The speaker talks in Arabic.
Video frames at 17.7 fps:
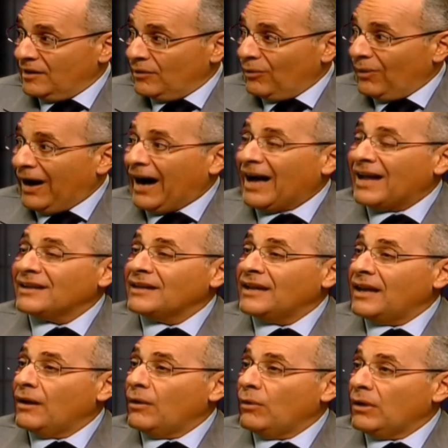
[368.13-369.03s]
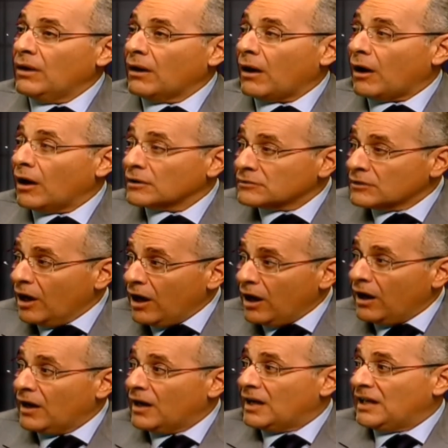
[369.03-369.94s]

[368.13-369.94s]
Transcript: وعن القضاء